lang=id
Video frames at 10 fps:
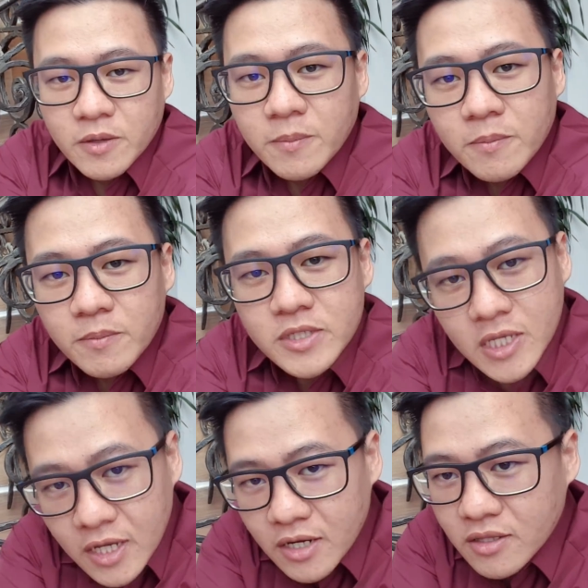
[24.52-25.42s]
tim
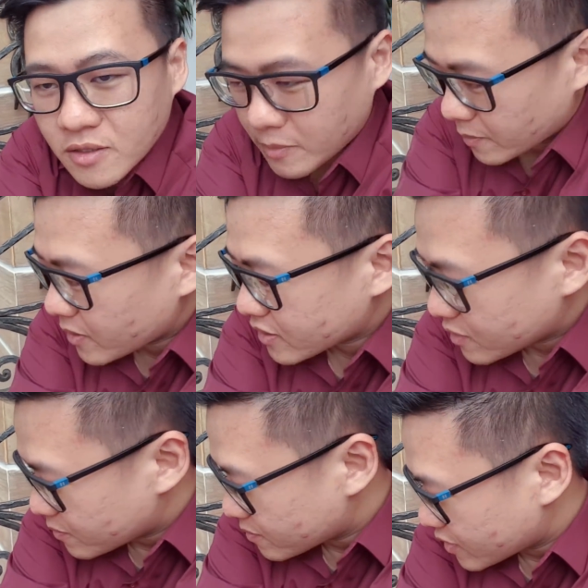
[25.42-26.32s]
besar tim hebat
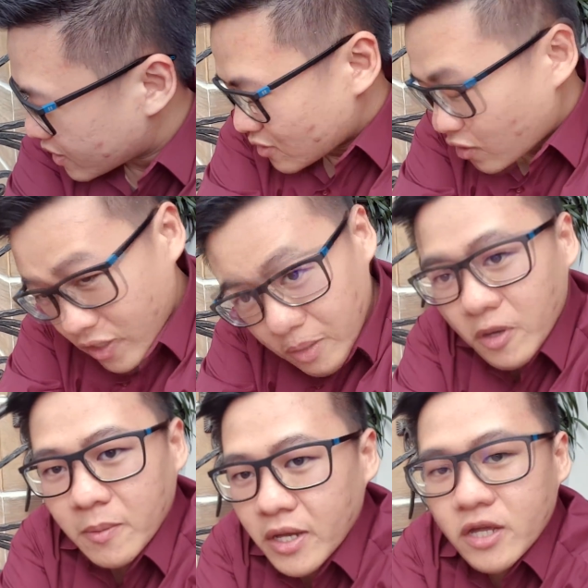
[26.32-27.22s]
tim yang orangnya
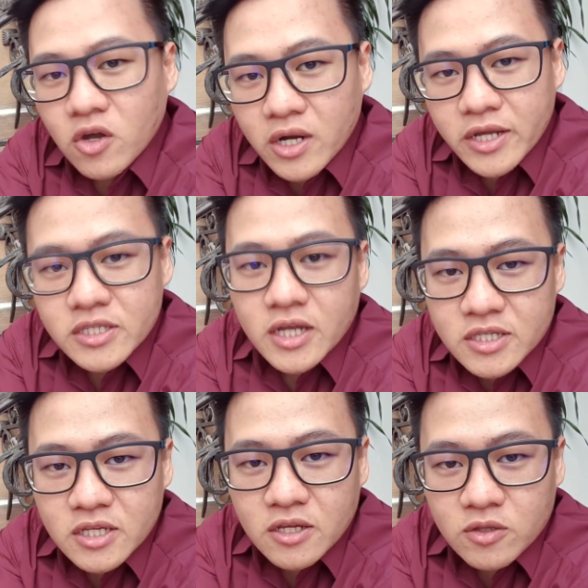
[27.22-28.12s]
baik-baik orang
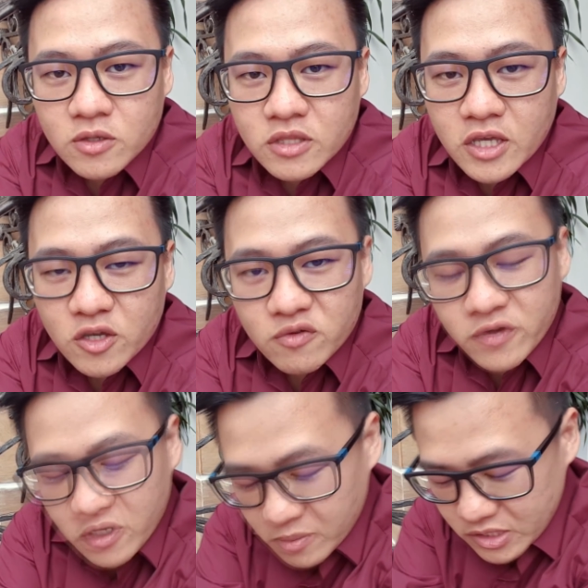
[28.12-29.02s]
asik-asik gitu thank you
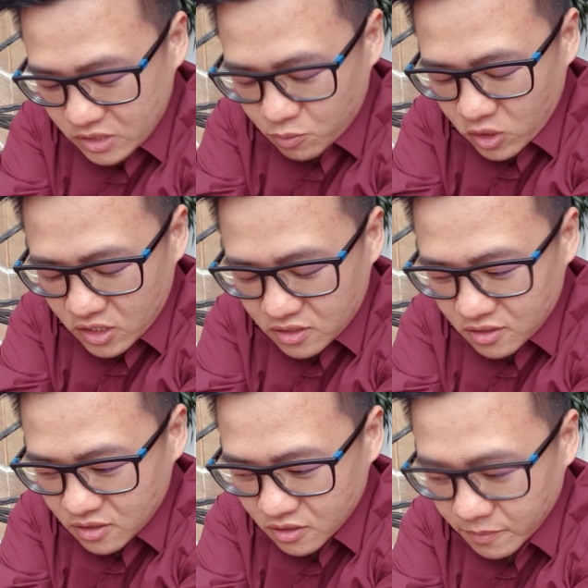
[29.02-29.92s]
very much buat
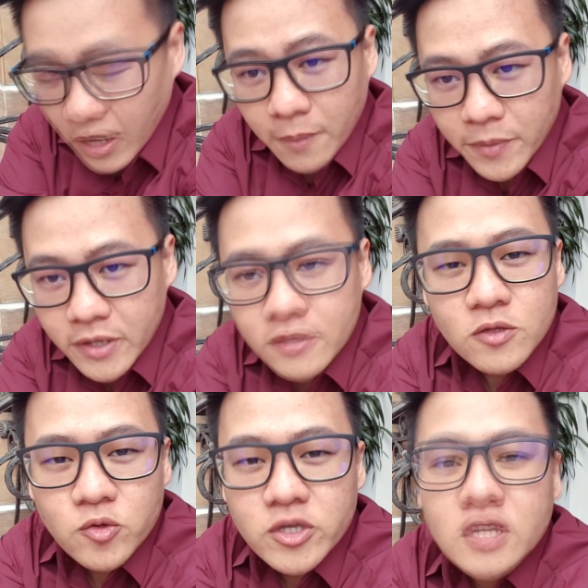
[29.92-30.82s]
Pak Ape
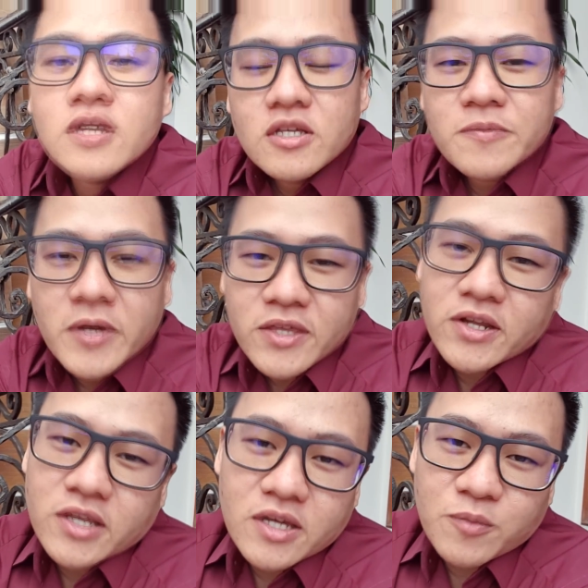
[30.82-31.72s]
tentunya
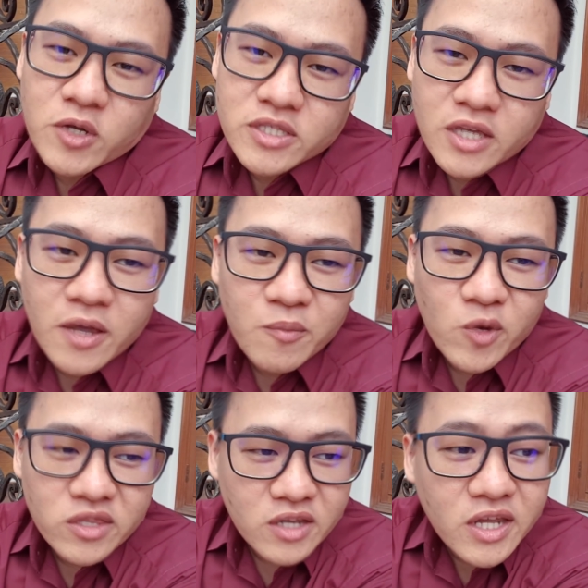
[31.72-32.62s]
kesempatannya buat Sam,
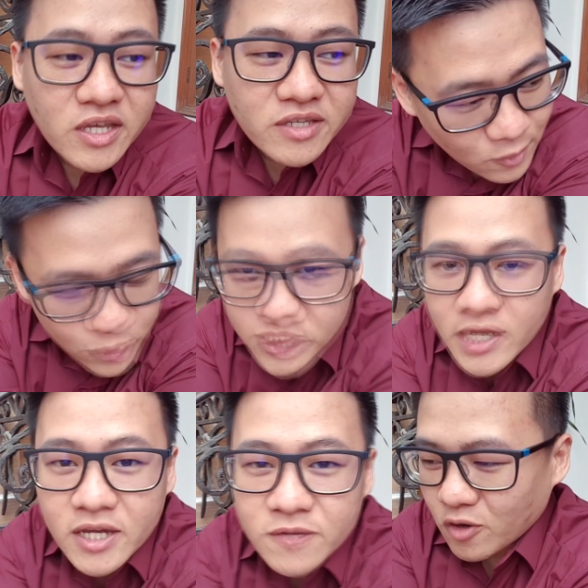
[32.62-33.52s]
buat Ines,
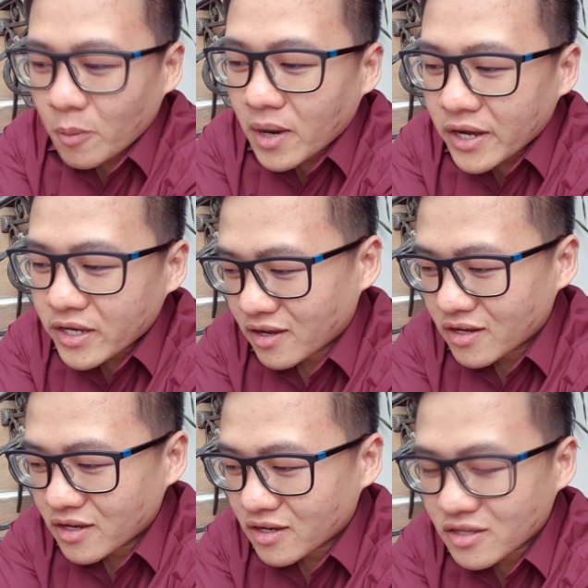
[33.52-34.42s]
Ocha, Komaik,
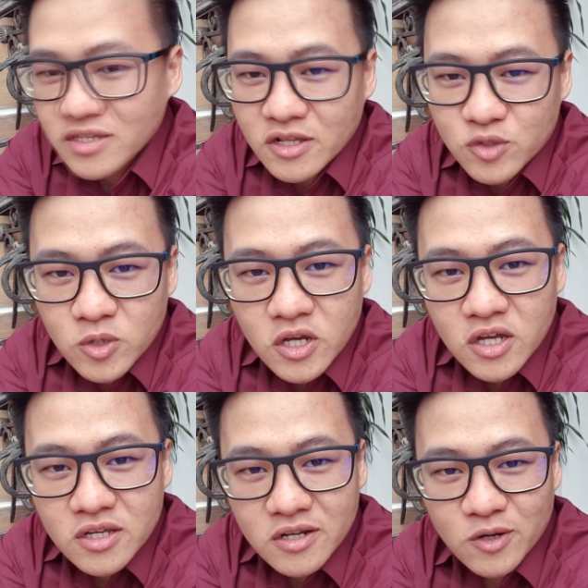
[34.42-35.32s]
ada Rizal
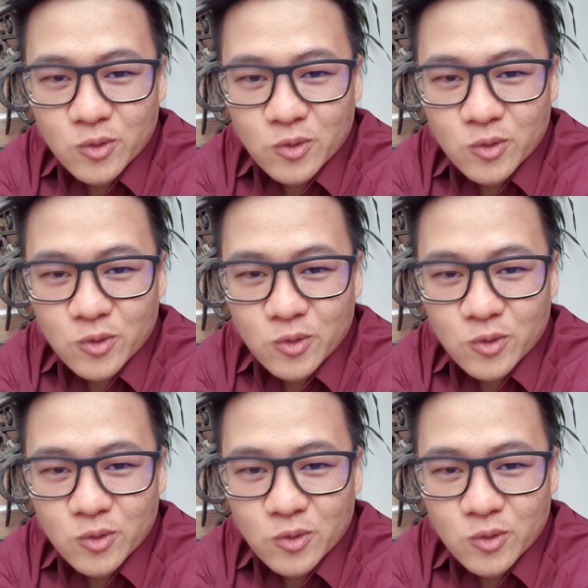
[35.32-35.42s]
juga dan